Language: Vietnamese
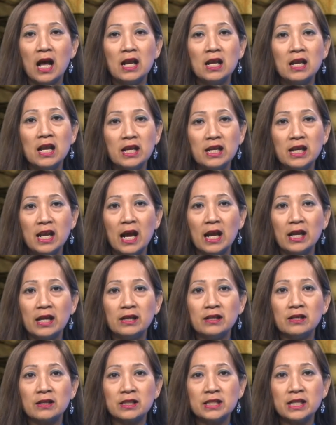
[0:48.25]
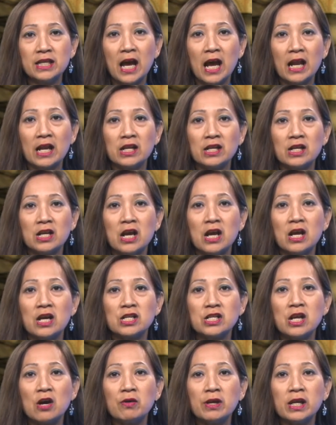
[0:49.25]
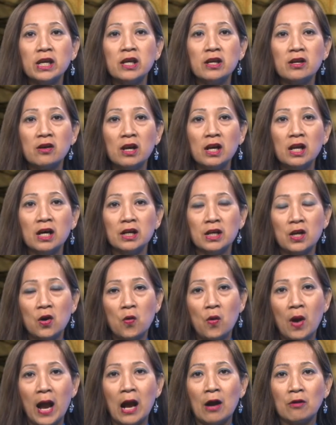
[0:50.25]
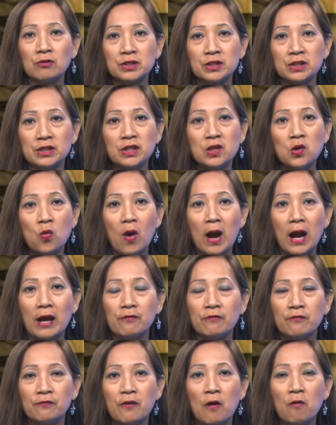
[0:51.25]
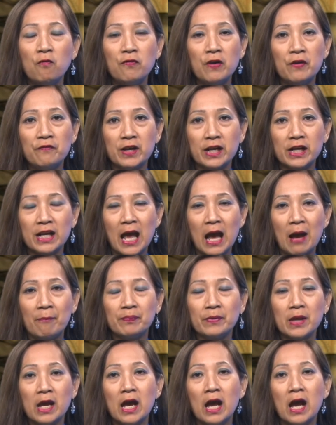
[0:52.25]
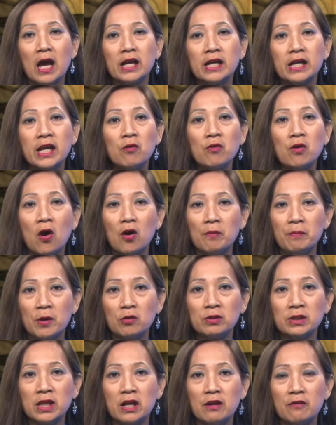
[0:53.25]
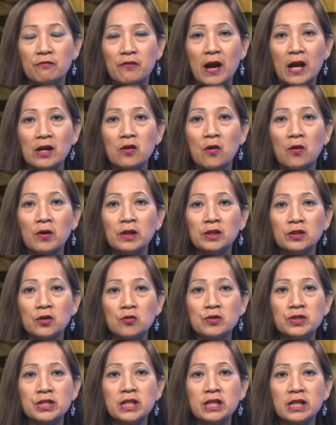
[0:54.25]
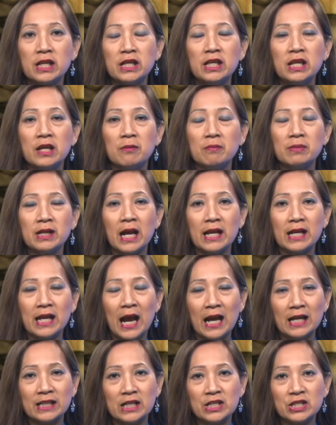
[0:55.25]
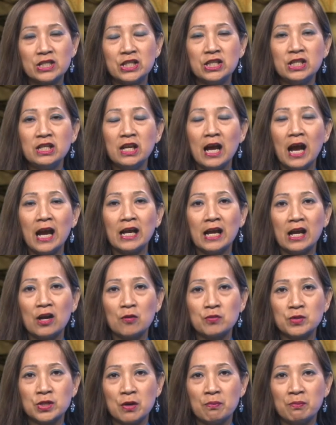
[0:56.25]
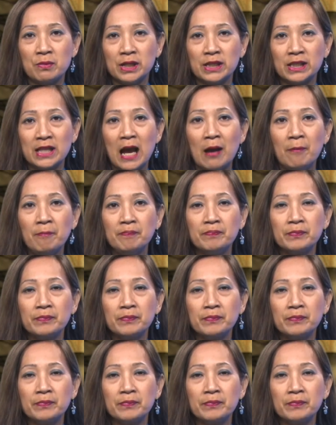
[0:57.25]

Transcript: Lệnh này được thi hành sau khi có lời hô hào từ nước ngoài phóng về Việt Nam, kêu gọi biểu tình phản đối tổ chức kỷ niệm ngày 2 tháng 9 2018.